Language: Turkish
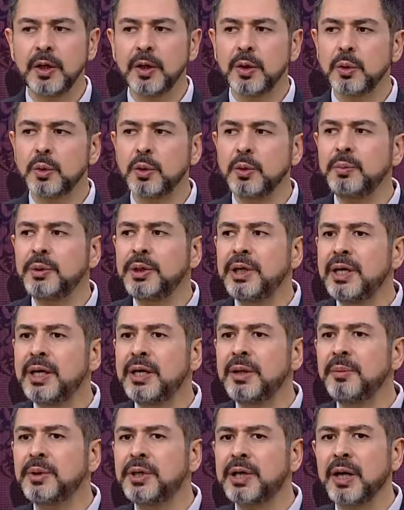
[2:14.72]
Umre'ye
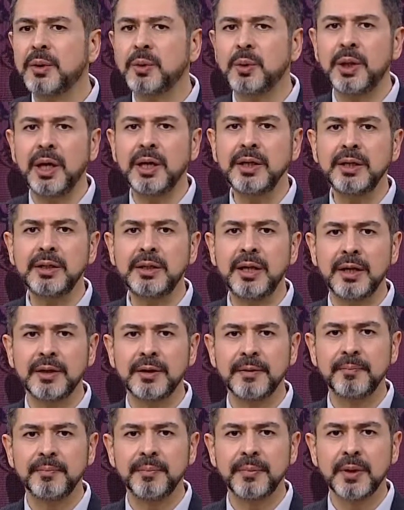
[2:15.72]
imkan olan gider.
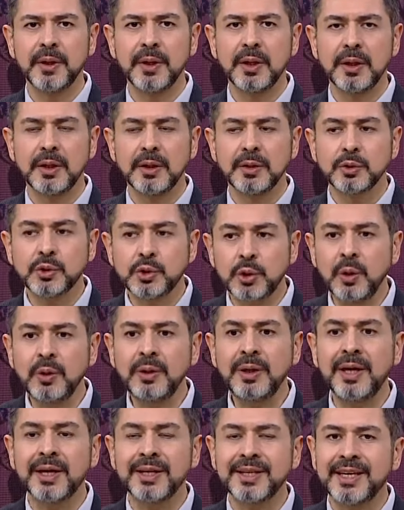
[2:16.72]

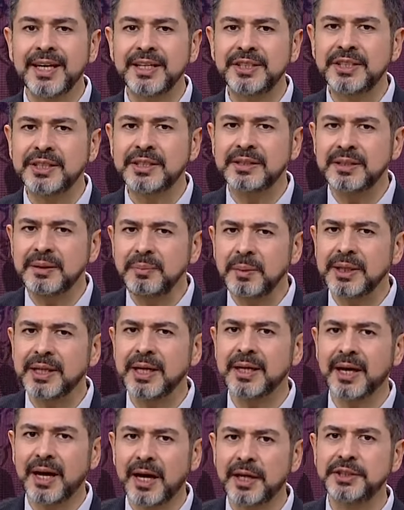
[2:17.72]
Sonra
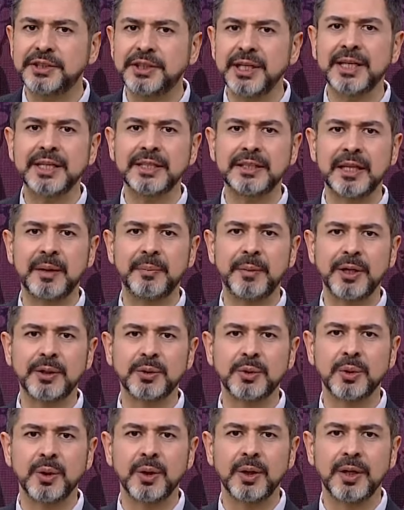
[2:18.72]
geciktirmeden hacca git
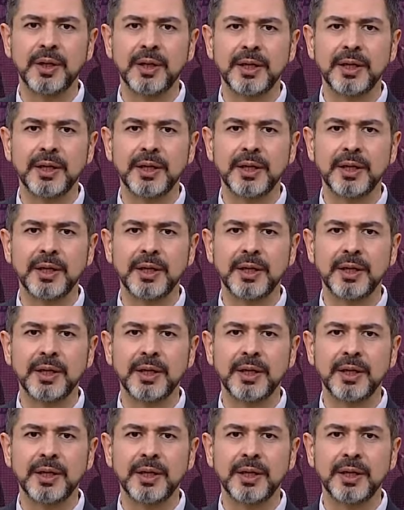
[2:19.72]
demektir o.